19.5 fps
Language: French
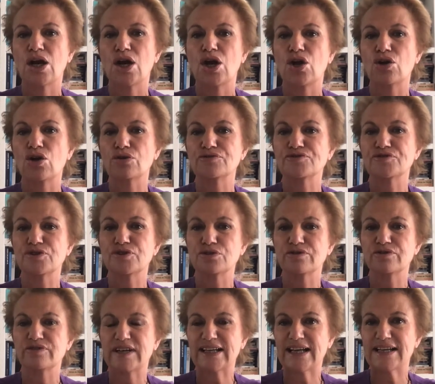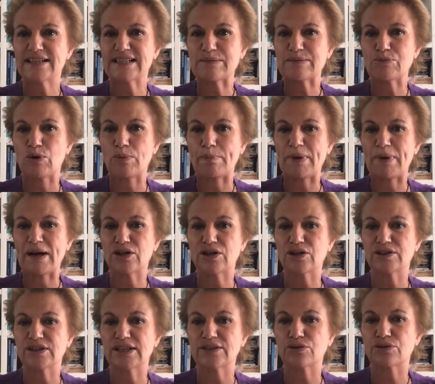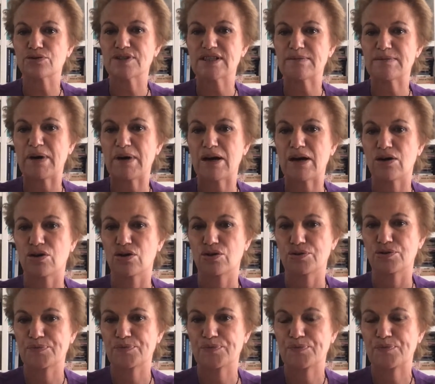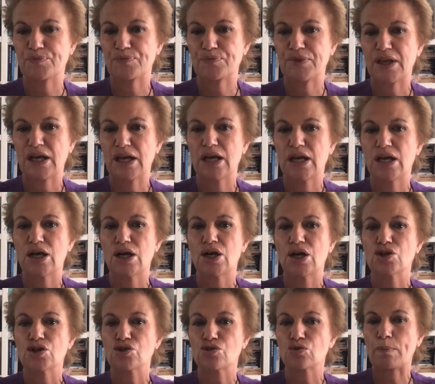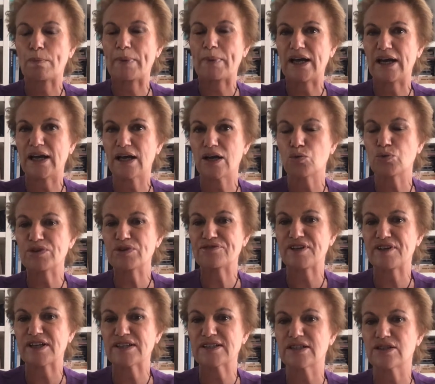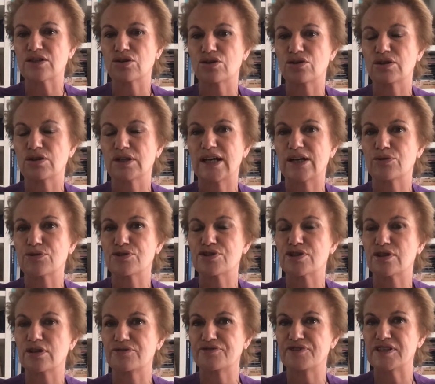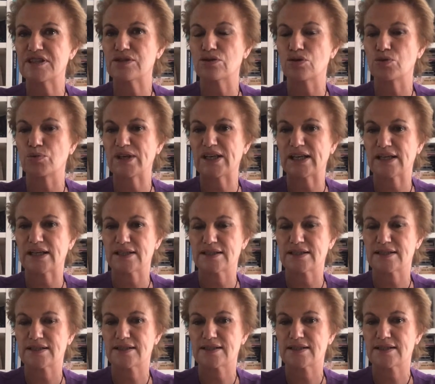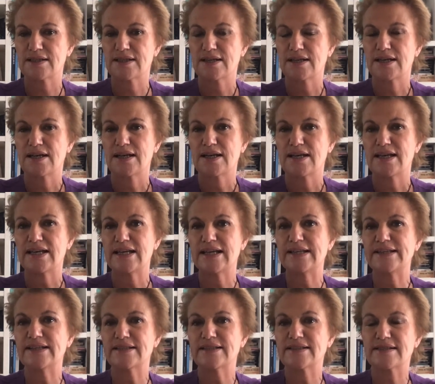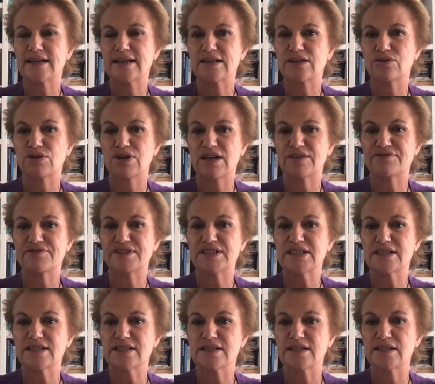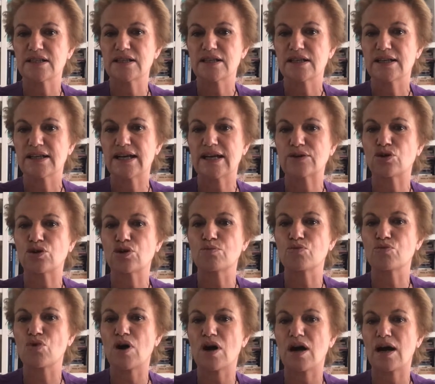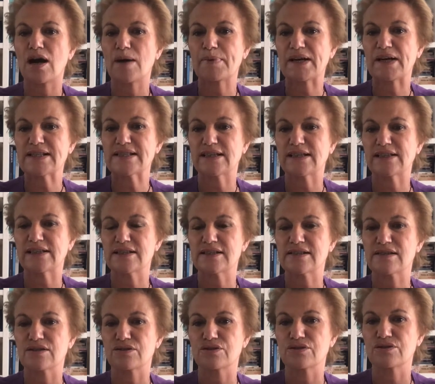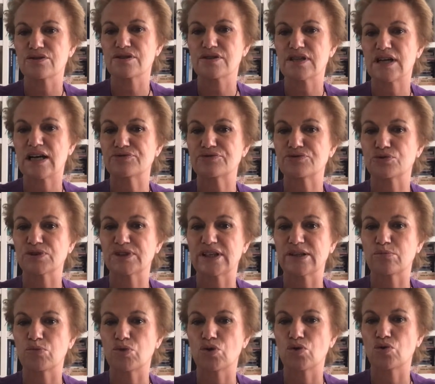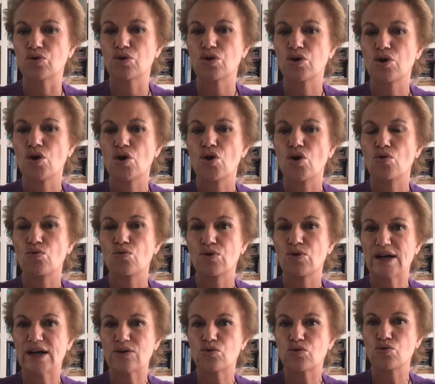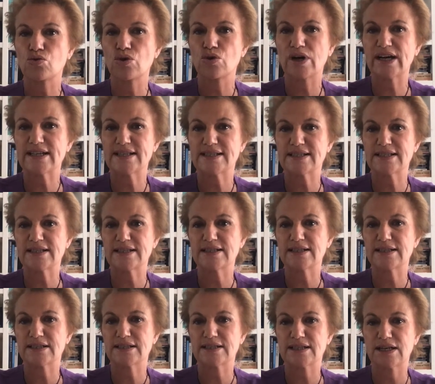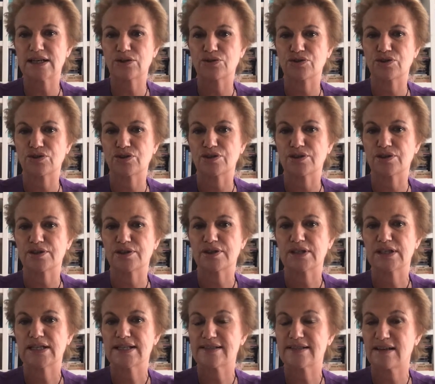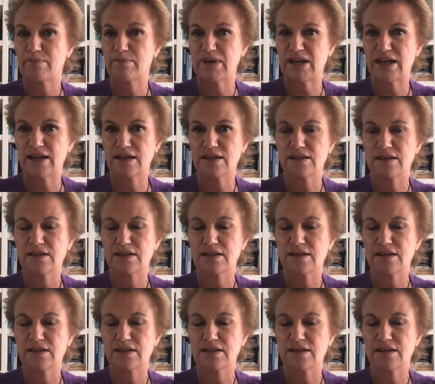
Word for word: l'enfant ne va quasiment pas connaître ses parents. Son père, Louis-Ferdinand, est le seul fils de Louis XV. Il décède de la phtisie quelques mois après sa naissance à Fontainebleau, où la cour réside chaque automne. Sa mère,